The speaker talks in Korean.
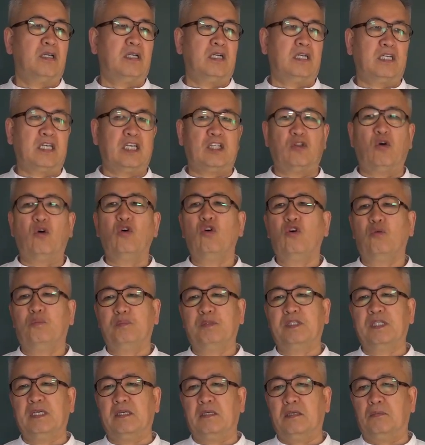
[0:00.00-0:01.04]
이렇게
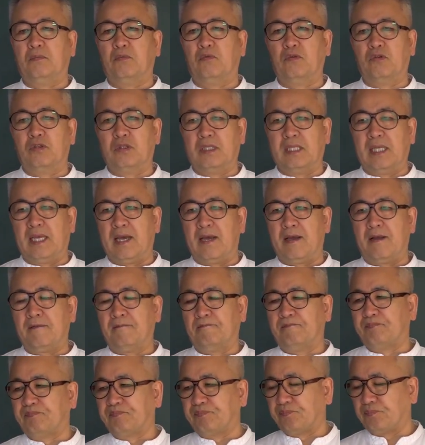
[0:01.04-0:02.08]
동업자를 보는데,
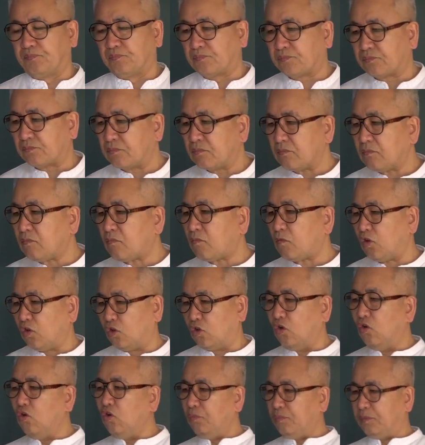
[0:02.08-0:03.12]

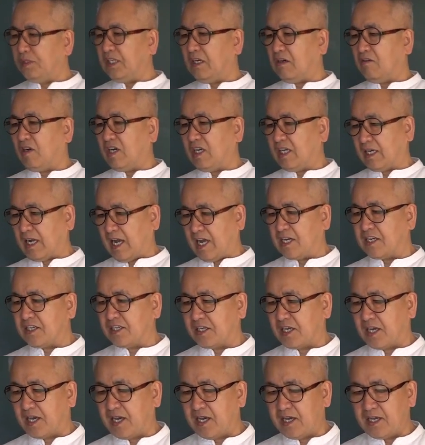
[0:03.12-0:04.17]
동업자와의
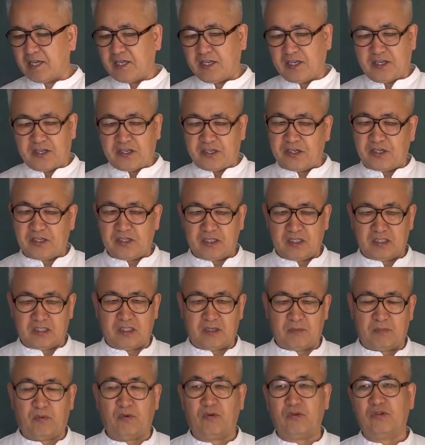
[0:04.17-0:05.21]
관계, 이런
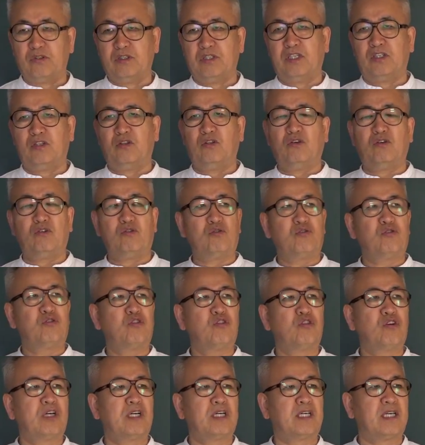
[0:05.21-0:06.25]
것을 보는데도
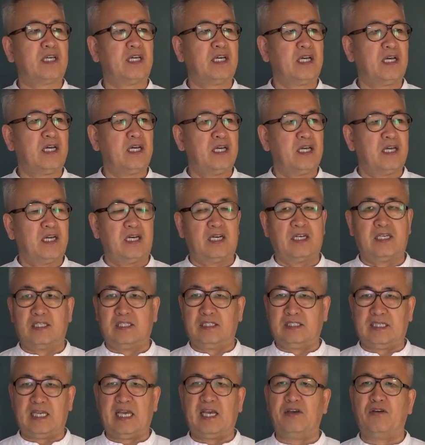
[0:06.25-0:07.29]
유용하게
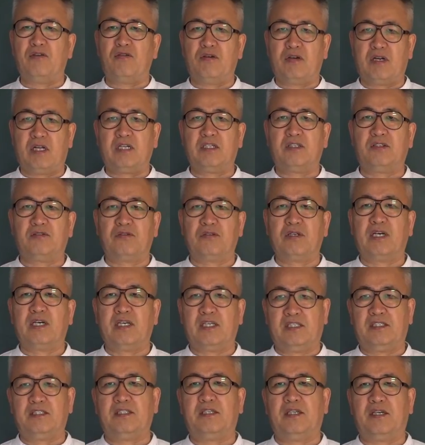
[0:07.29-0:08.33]
사용을 할 수가
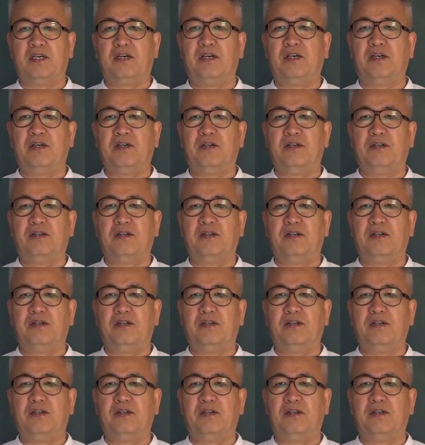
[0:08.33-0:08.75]
있어요.